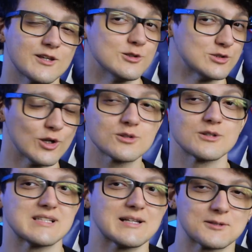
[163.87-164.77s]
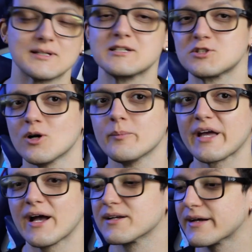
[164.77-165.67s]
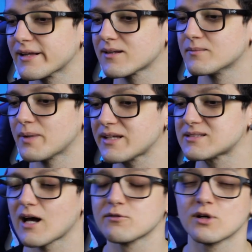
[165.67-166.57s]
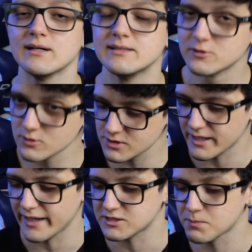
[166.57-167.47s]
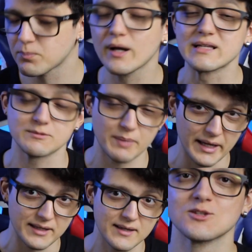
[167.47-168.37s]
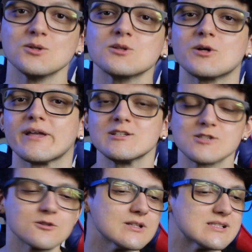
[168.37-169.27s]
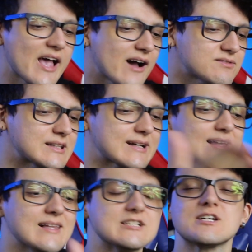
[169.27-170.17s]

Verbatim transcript: que os outros atores de Homem-Aranha também estavam ali no set. Pois bem, tudo isso nos leva naquela